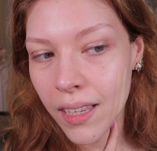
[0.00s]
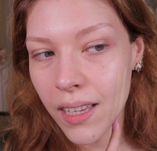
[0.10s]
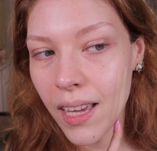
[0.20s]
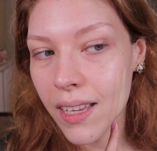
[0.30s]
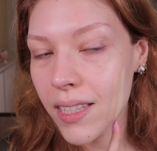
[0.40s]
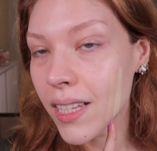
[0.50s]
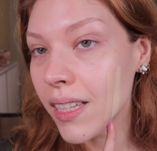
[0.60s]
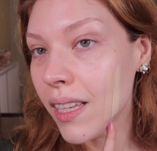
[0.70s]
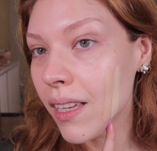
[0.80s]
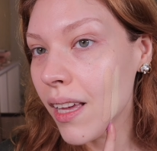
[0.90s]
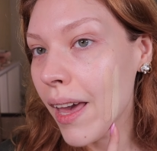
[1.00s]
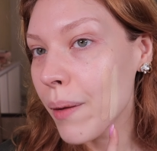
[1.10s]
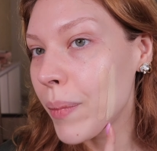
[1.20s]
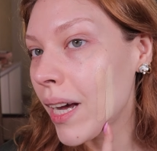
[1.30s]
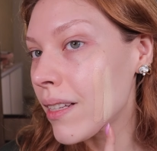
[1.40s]
E essa aqui é a
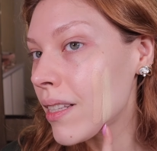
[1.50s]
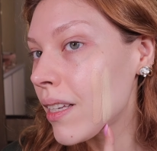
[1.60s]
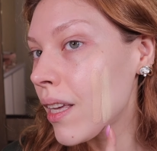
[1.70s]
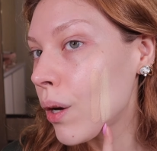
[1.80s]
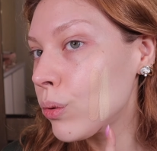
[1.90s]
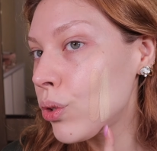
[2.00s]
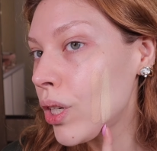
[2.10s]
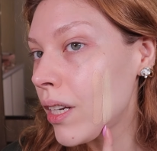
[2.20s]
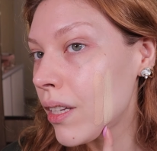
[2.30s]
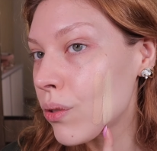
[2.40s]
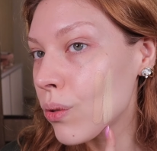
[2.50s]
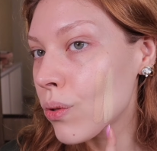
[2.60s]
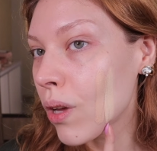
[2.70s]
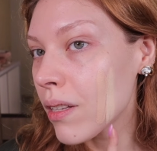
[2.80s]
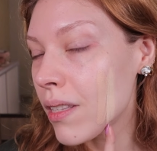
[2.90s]
base que eu utilizo
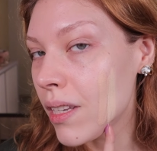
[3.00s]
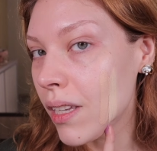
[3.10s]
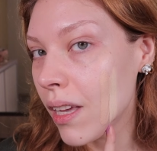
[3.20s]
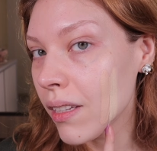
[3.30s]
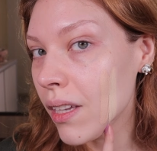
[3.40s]
sozinha